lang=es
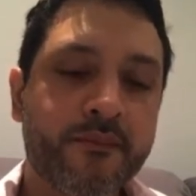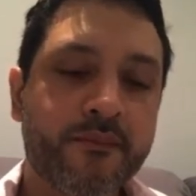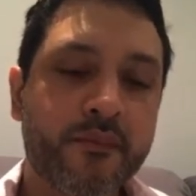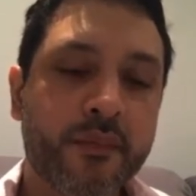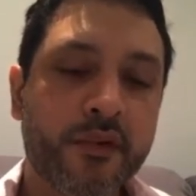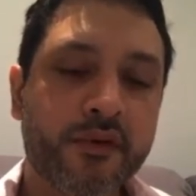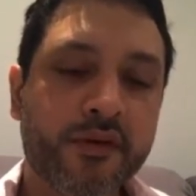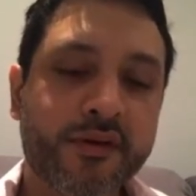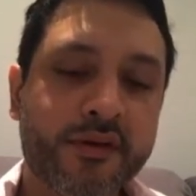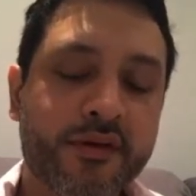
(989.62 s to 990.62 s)
yo,
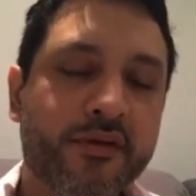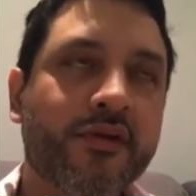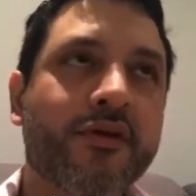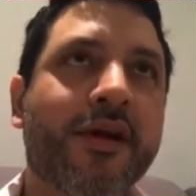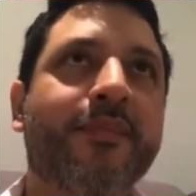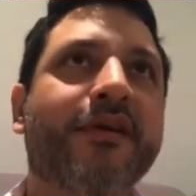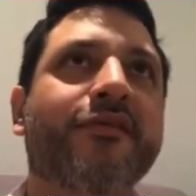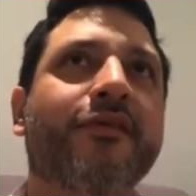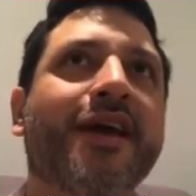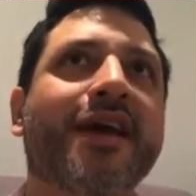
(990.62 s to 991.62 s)
no, era una
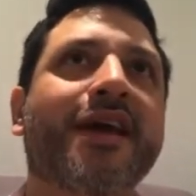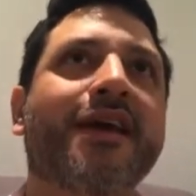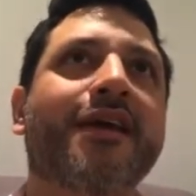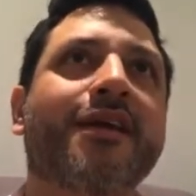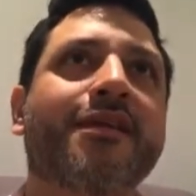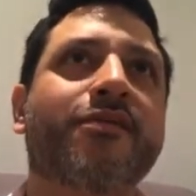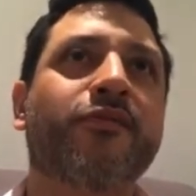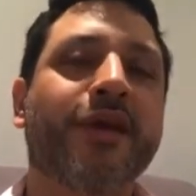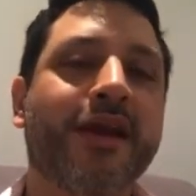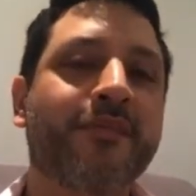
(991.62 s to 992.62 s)
persona que
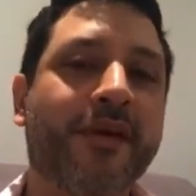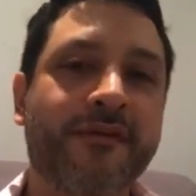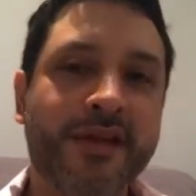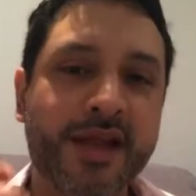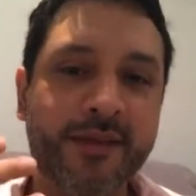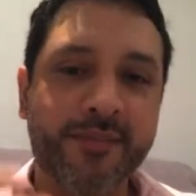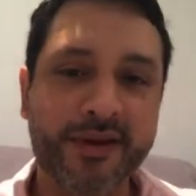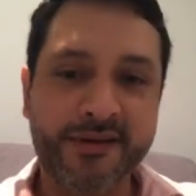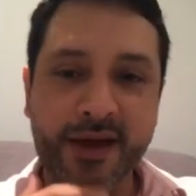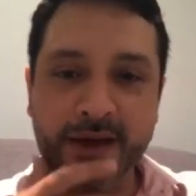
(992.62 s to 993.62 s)
tuviera el perfil del
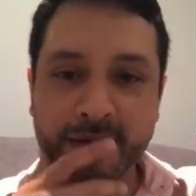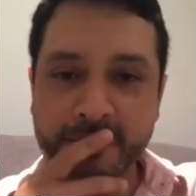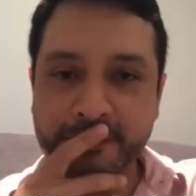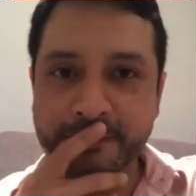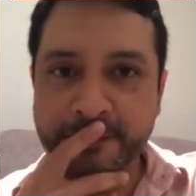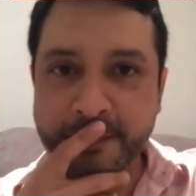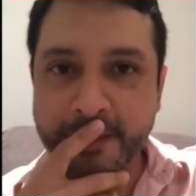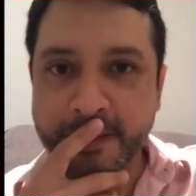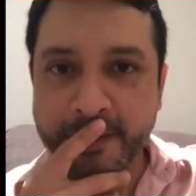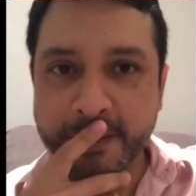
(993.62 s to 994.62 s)
empresario, ¿no?
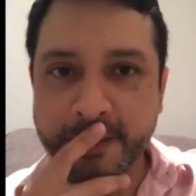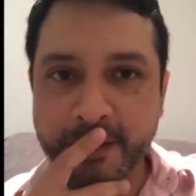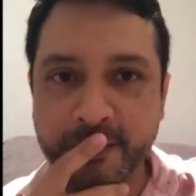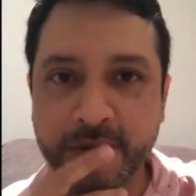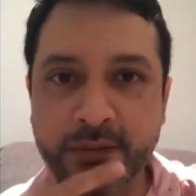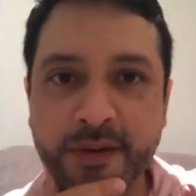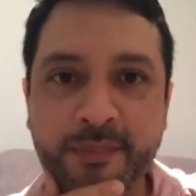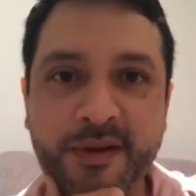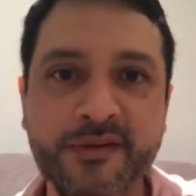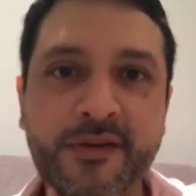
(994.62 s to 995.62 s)
Yo no era una
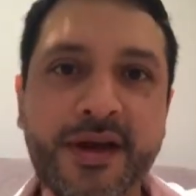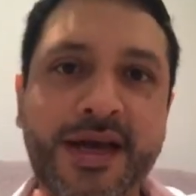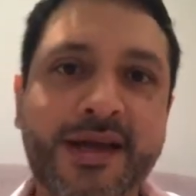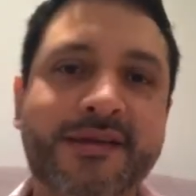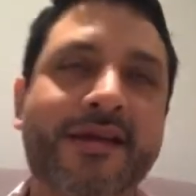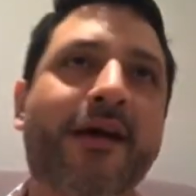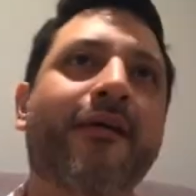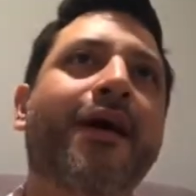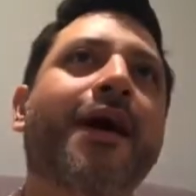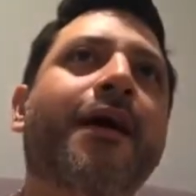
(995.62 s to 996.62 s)
persona que
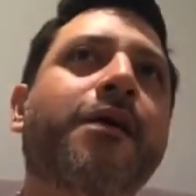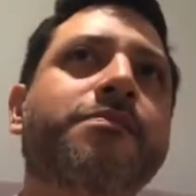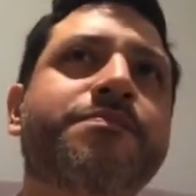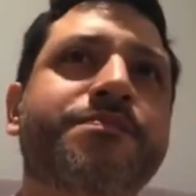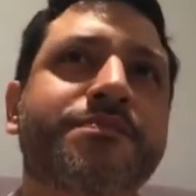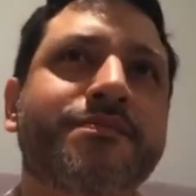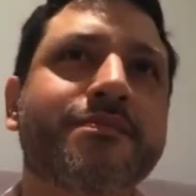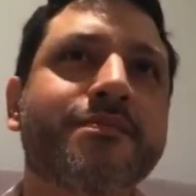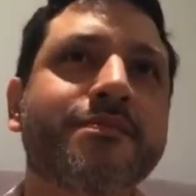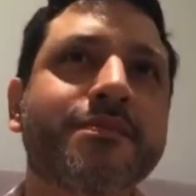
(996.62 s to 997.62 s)
estaba,
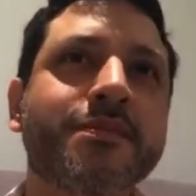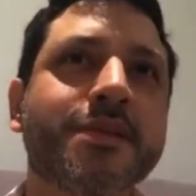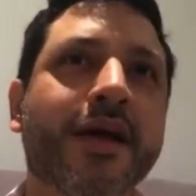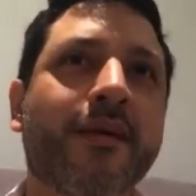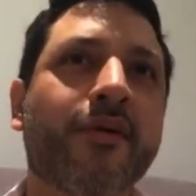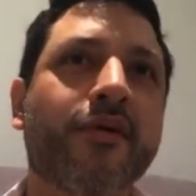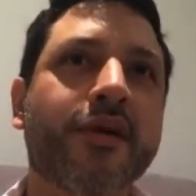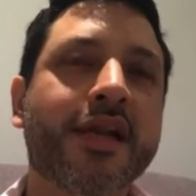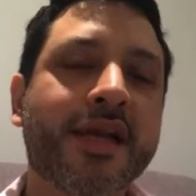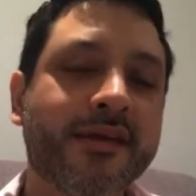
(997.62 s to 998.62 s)
digamos,
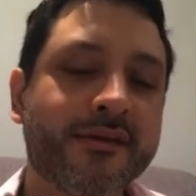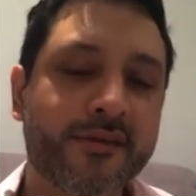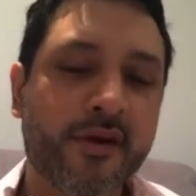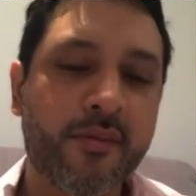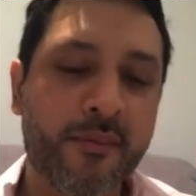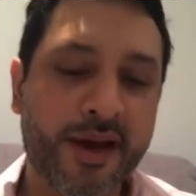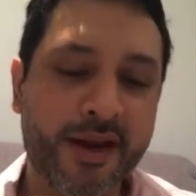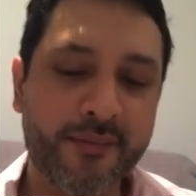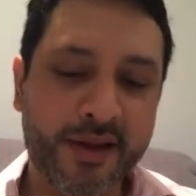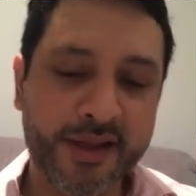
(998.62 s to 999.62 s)
listo como para
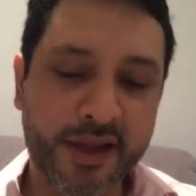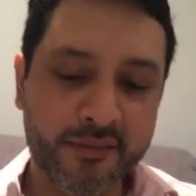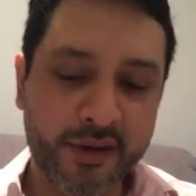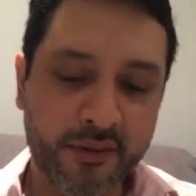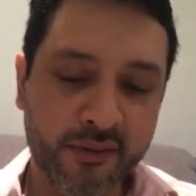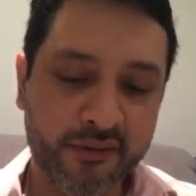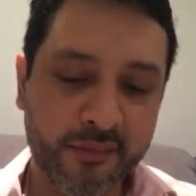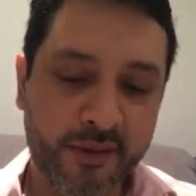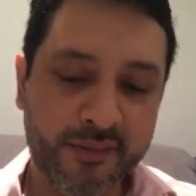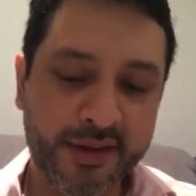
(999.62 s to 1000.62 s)
emprender un negocio.
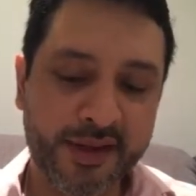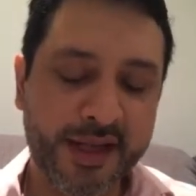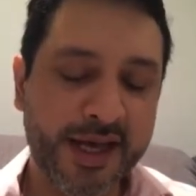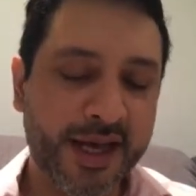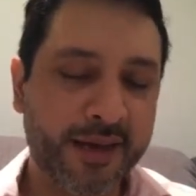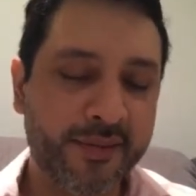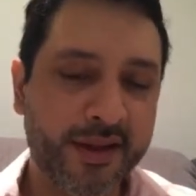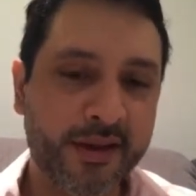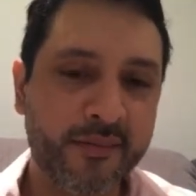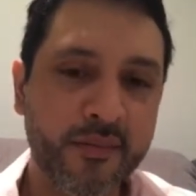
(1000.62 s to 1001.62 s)
Más bien tenía que
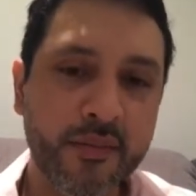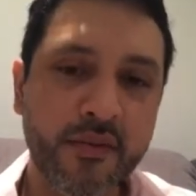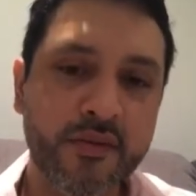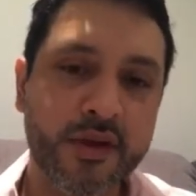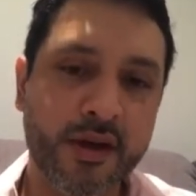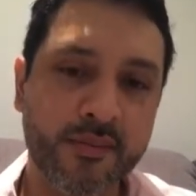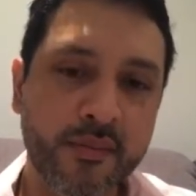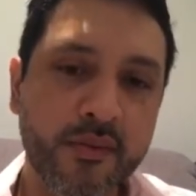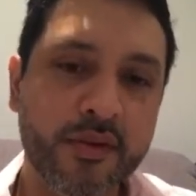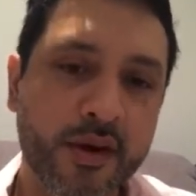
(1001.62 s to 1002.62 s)
meter mucha,
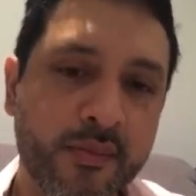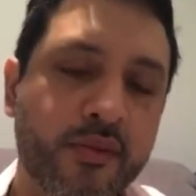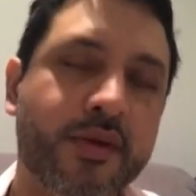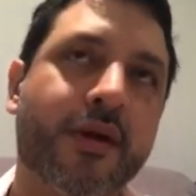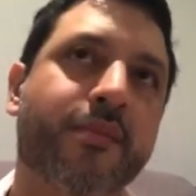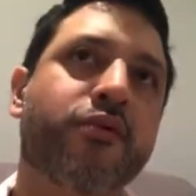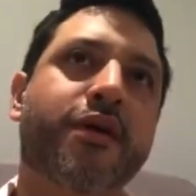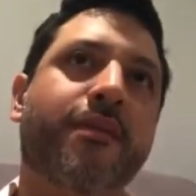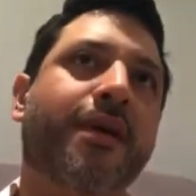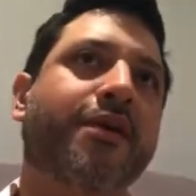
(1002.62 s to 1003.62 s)
mucha, mucha,
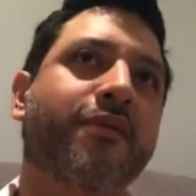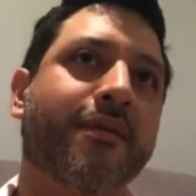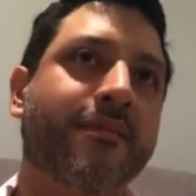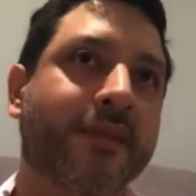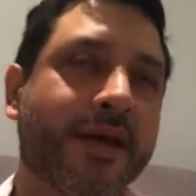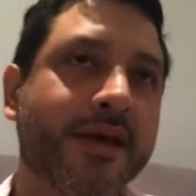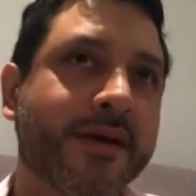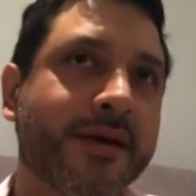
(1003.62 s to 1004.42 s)
mucha mano en mí